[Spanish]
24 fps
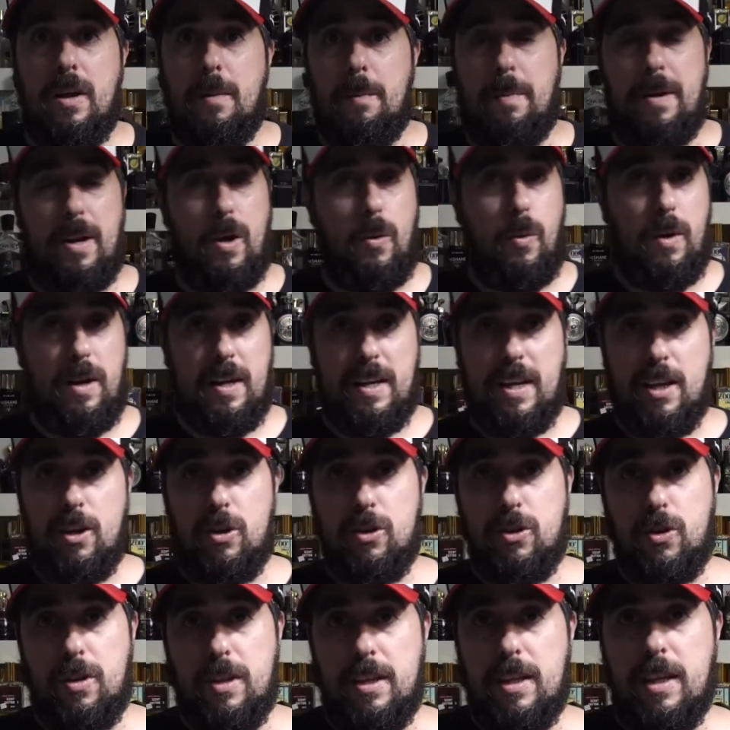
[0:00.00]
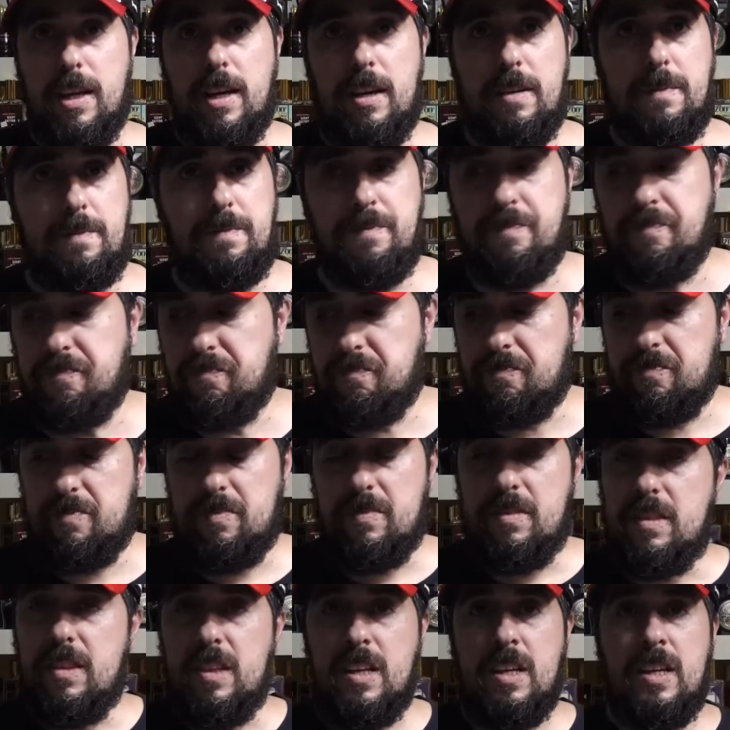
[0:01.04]
para cualquier otro día
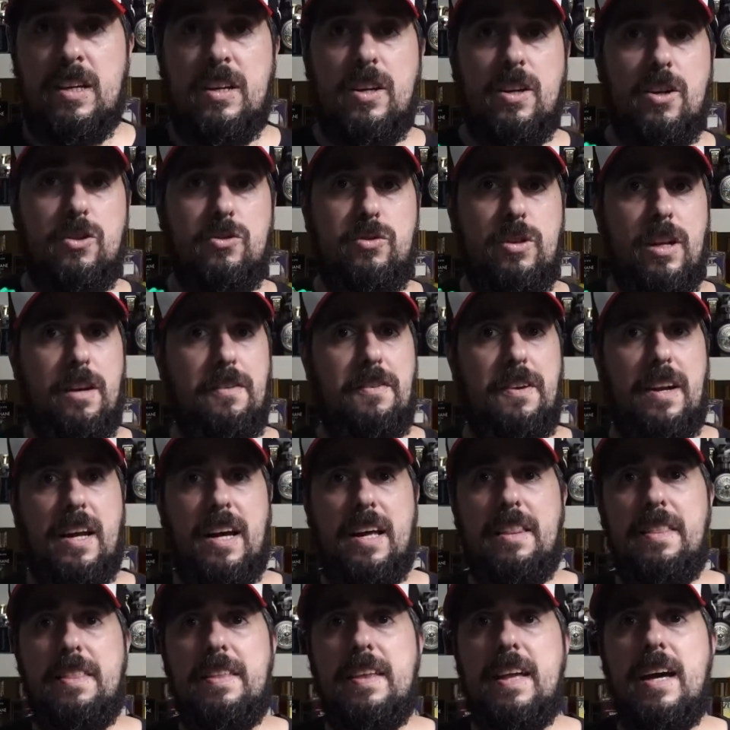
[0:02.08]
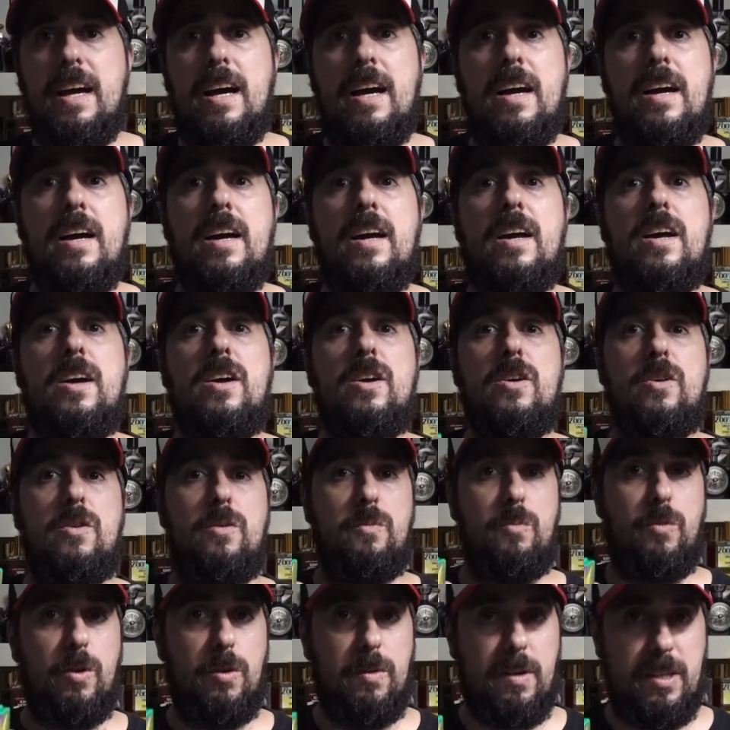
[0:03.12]
creo que es una fragancia
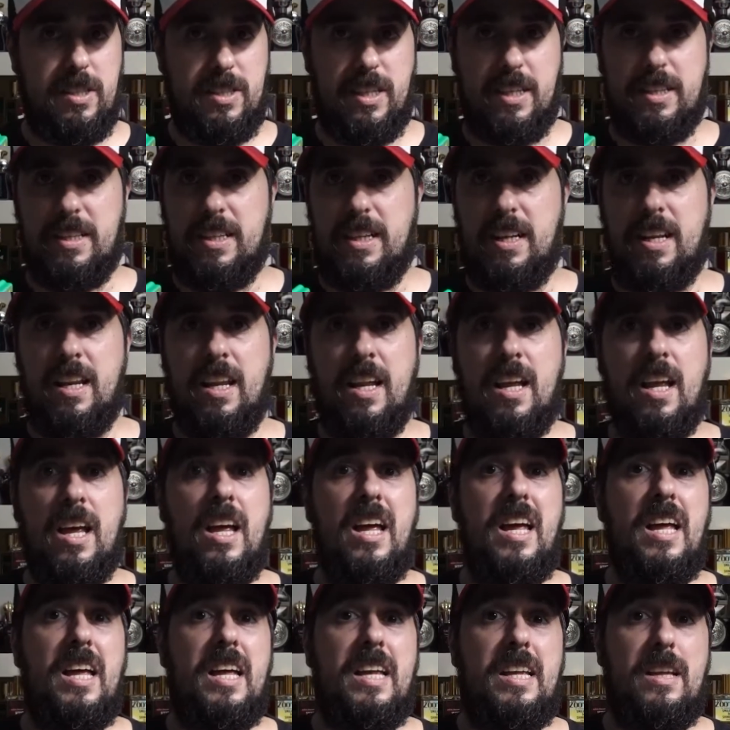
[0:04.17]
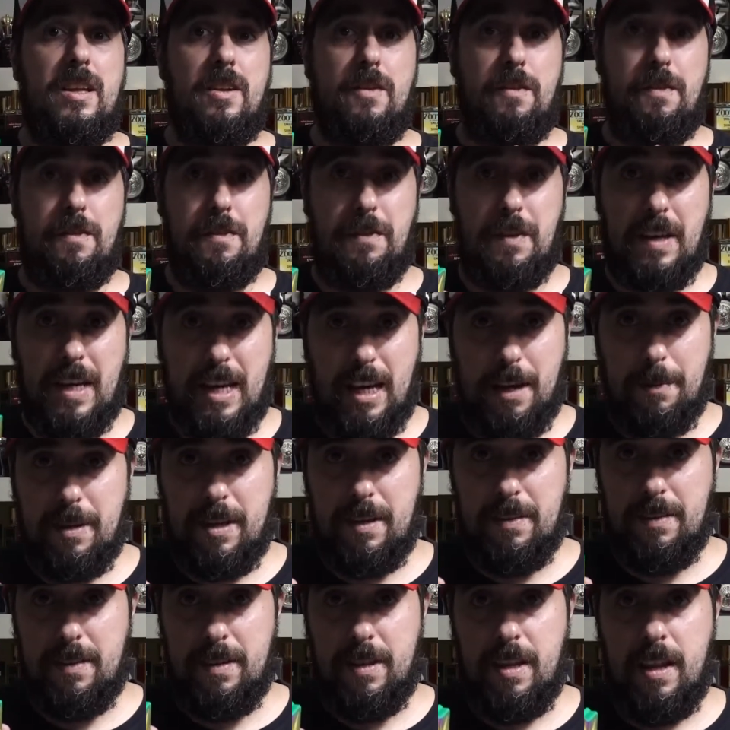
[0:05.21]
muy versátil. Fija
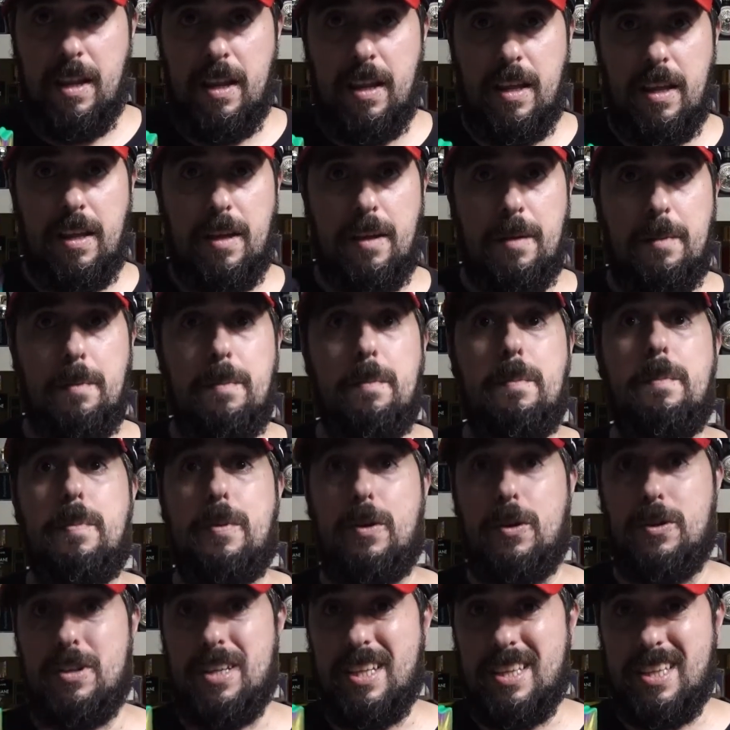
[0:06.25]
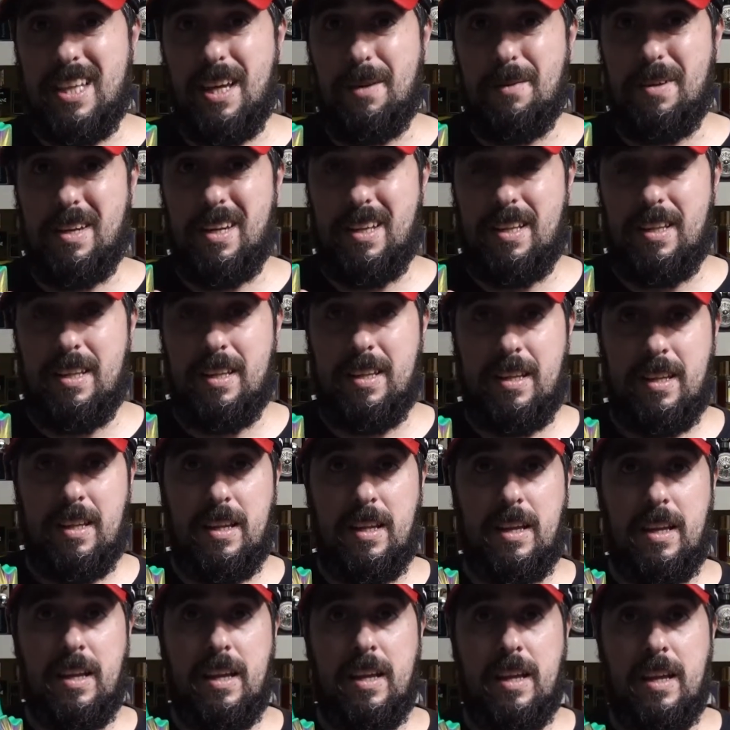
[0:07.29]
bien, proyecta bien,
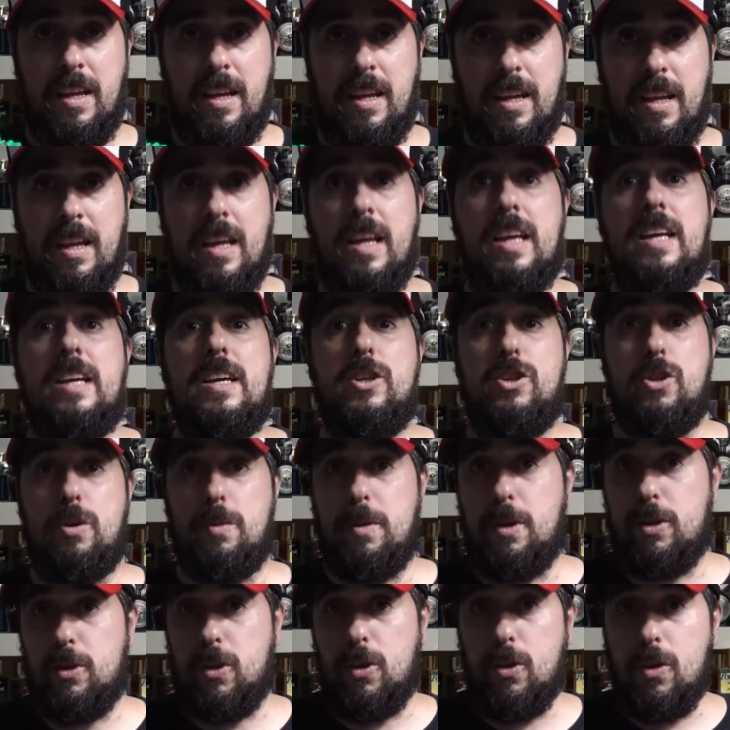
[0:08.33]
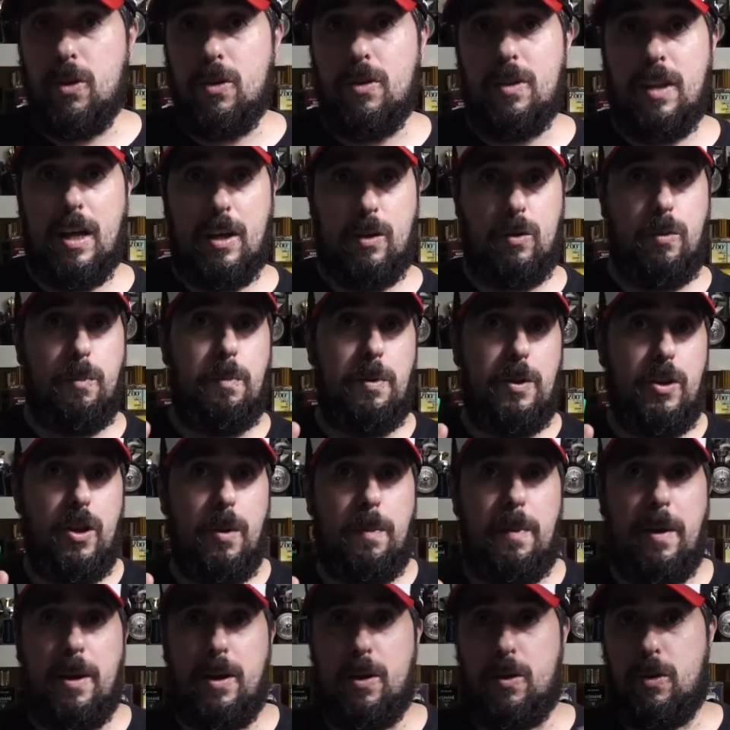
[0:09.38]
y sobre todo da
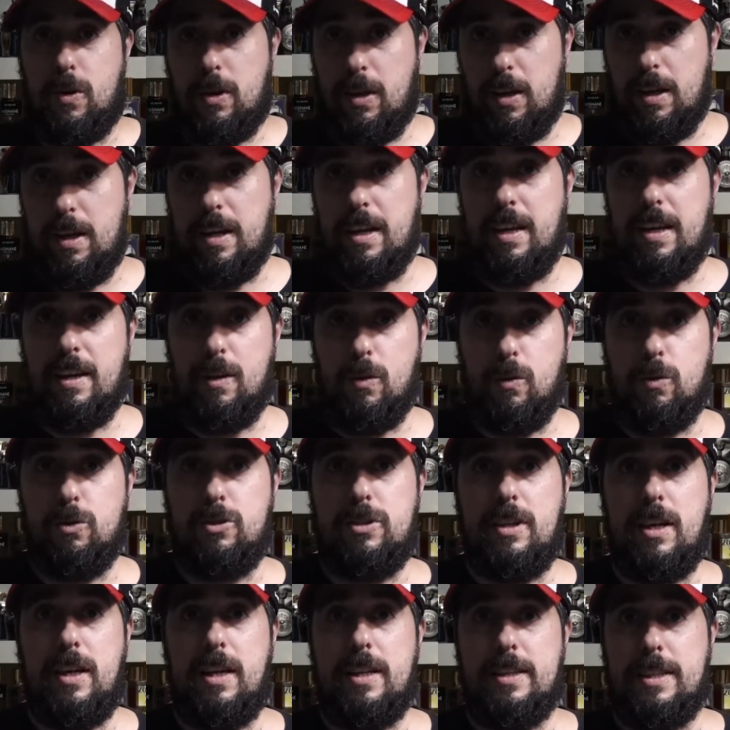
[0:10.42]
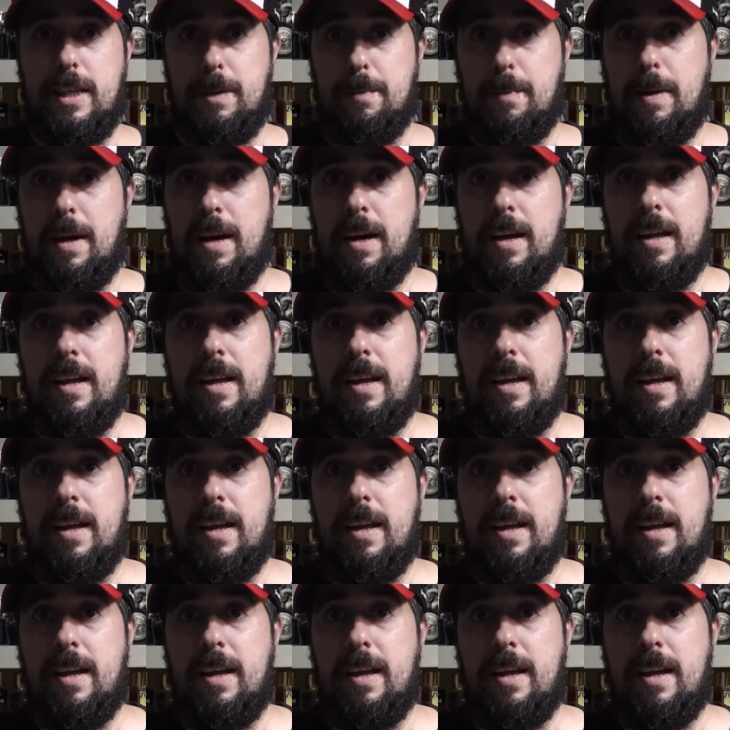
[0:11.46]
cumplido para los que gusta el tema.